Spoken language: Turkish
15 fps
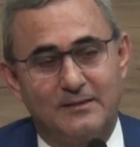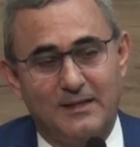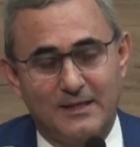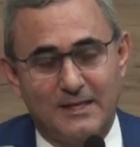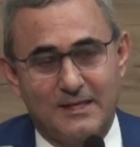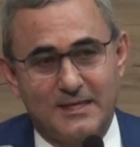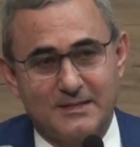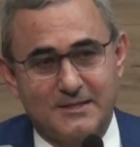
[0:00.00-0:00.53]

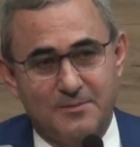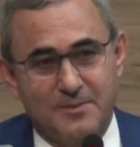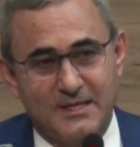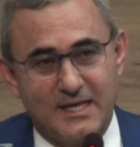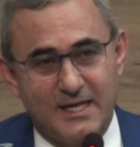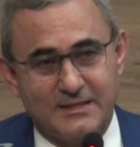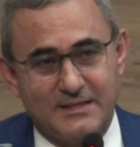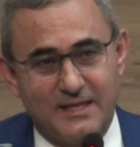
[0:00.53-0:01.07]
Allah nasip
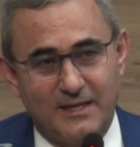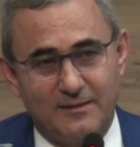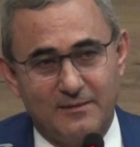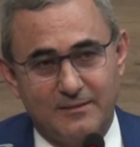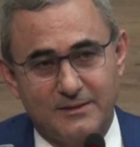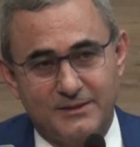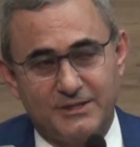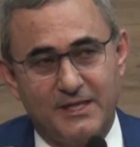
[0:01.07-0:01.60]
ederse
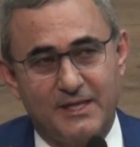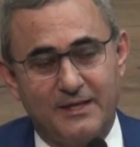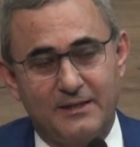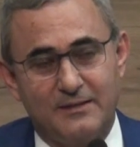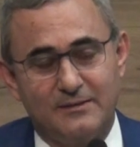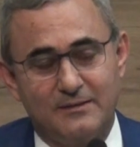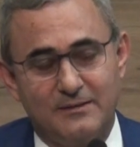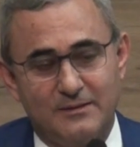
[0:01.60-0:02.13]

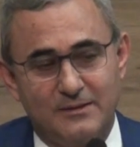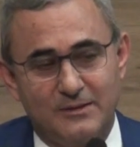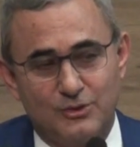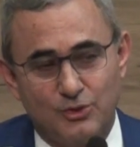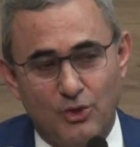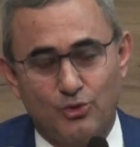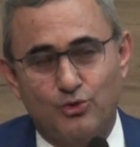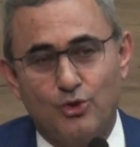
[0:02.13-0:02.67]
şehrin
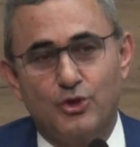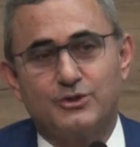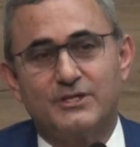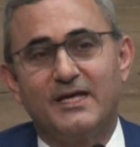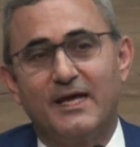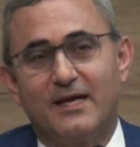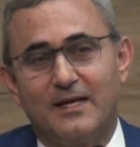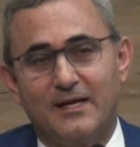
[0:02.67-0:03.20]
çok
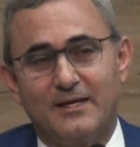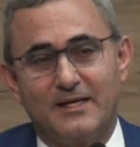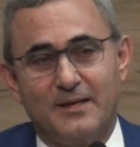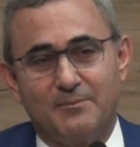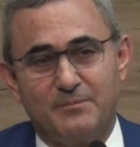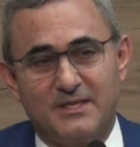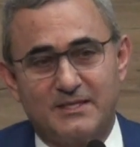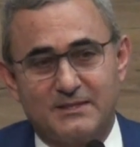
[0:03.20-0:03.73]
gözde
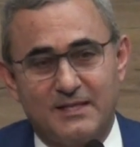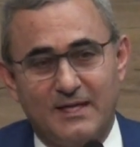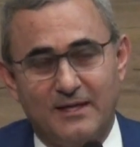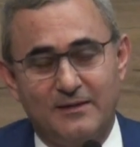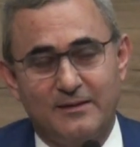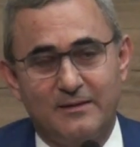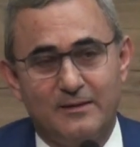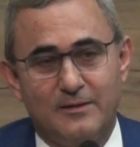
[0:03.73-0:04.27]
yerlerinden
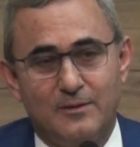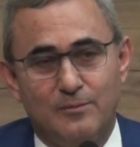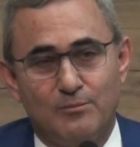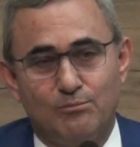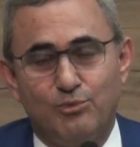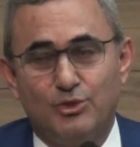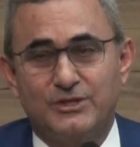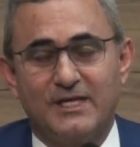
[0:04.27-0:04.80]
birisine
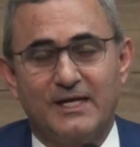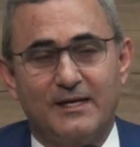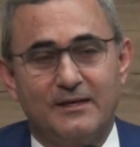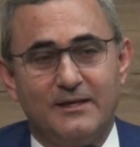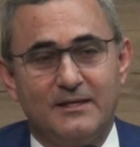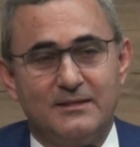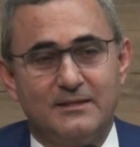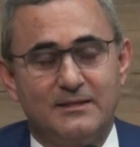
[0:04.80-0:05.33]
bu
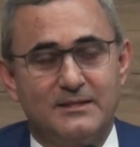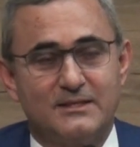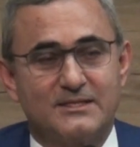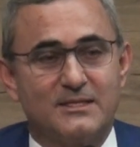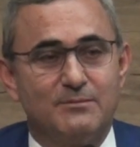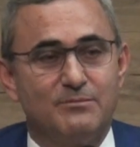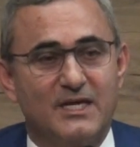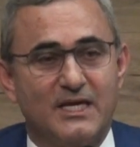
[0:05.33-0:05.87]
şehrin
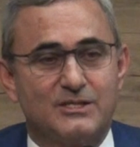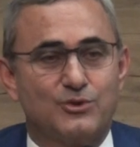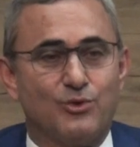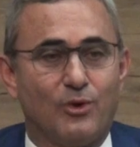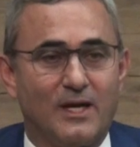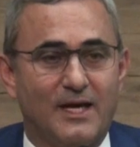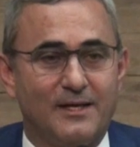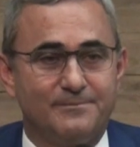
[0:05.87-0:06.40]
simgesi
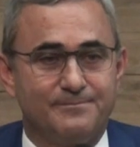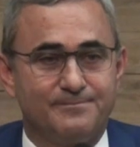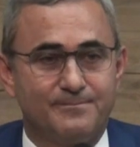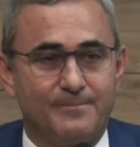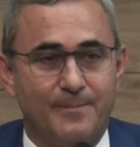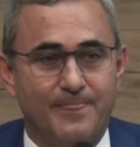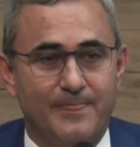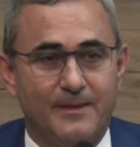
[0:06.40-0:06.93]
olan
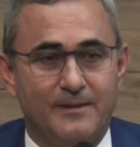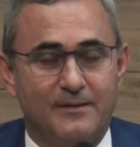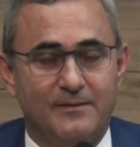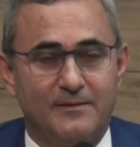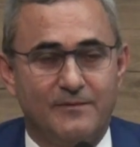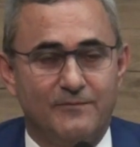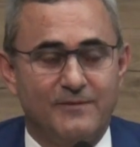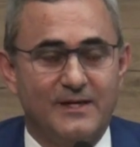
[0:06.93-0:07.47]

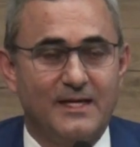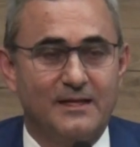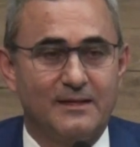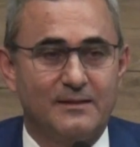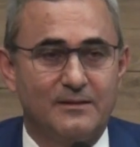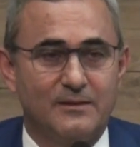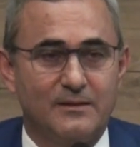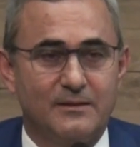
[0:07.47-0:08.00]
ve
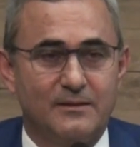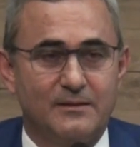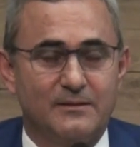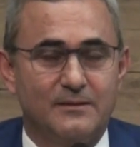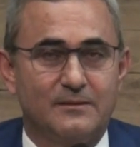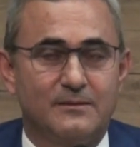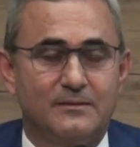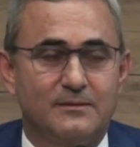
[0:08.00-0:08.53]

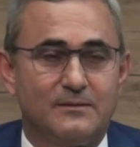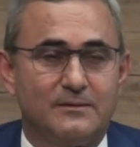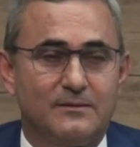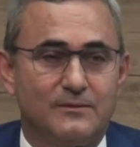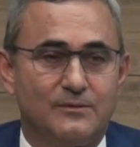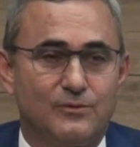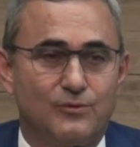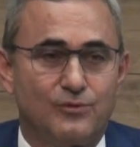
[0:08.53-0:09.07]

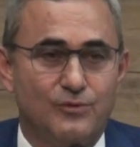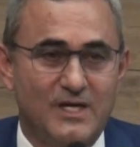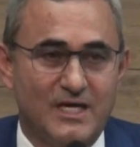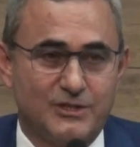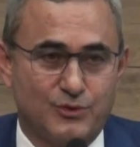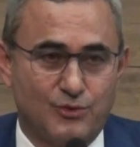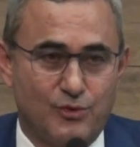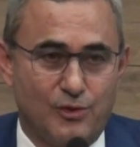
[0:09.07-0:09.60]

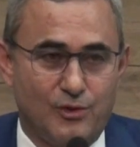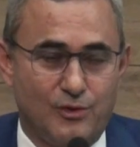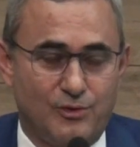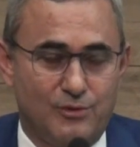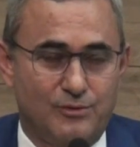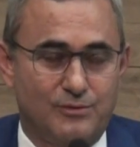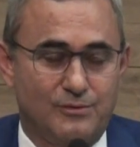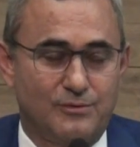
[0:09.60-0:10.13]
UNESCO